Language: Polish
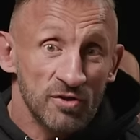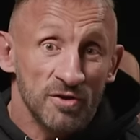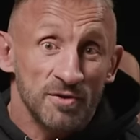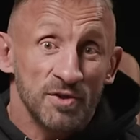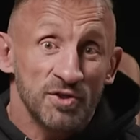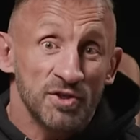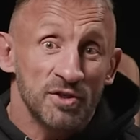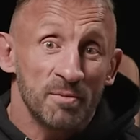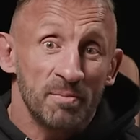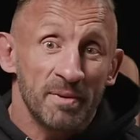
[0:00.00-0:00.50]
No i
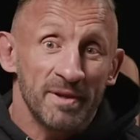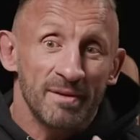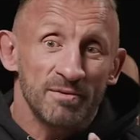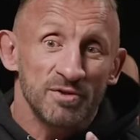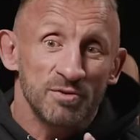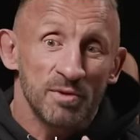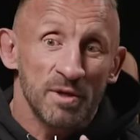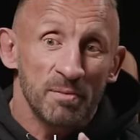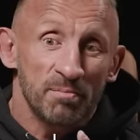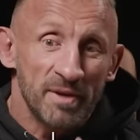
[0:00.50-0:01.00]
słuchajcie, no i
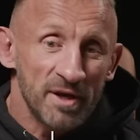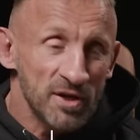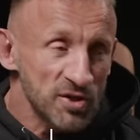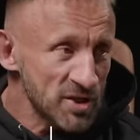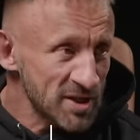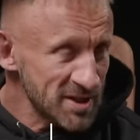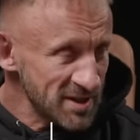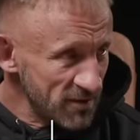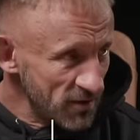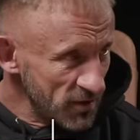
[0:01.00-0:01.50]
pamiętam, że moje
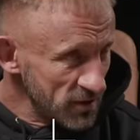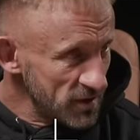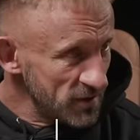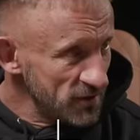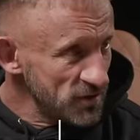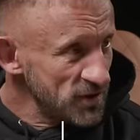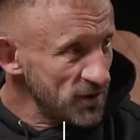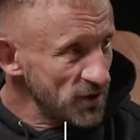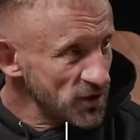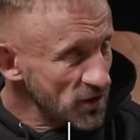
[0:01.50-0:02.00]
pierwsze
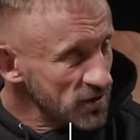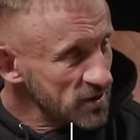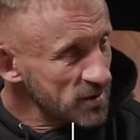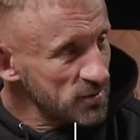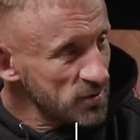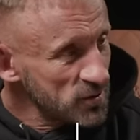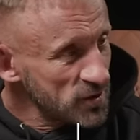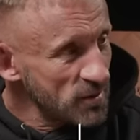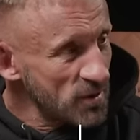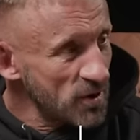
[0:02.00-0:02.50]
zawody w
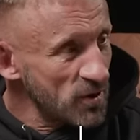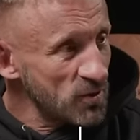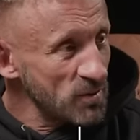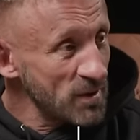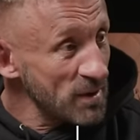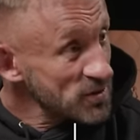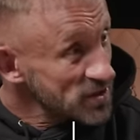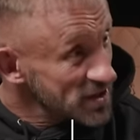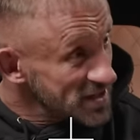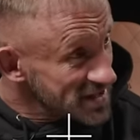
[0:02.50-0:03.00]
92 roku,
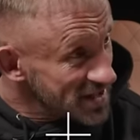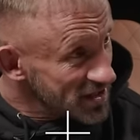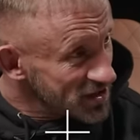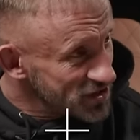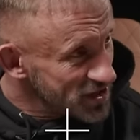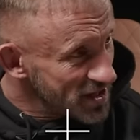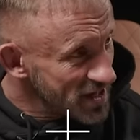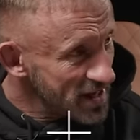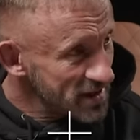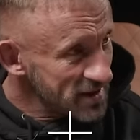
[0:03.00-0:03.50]
miałem
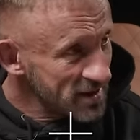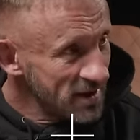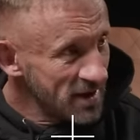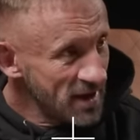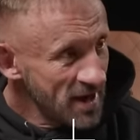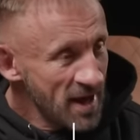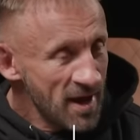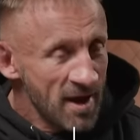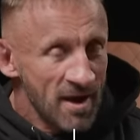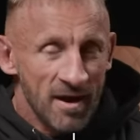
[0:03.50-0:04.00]
16 lat.
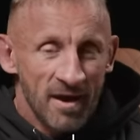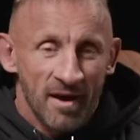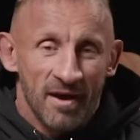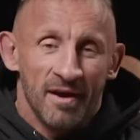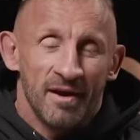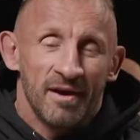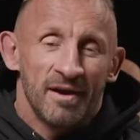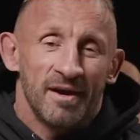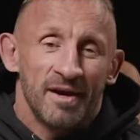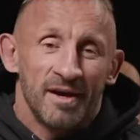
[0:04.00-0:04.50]
Mhm.
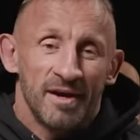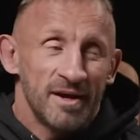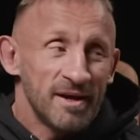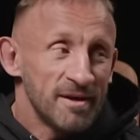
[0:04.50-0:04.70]
Wcześniej,